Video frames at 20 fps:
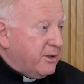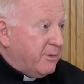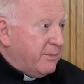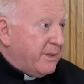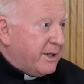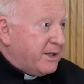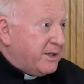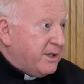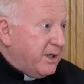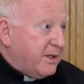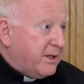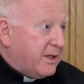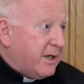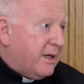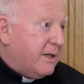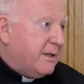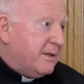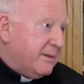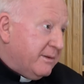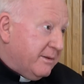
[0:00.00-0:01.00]
No
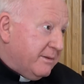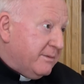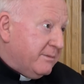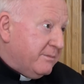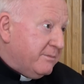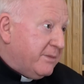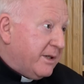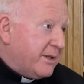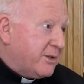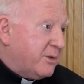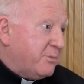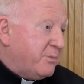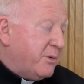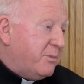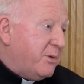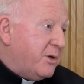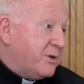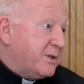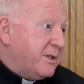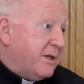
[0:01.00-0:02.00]
Marysieńka bardzo
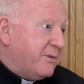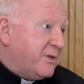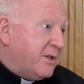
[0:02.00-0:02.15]
pobożna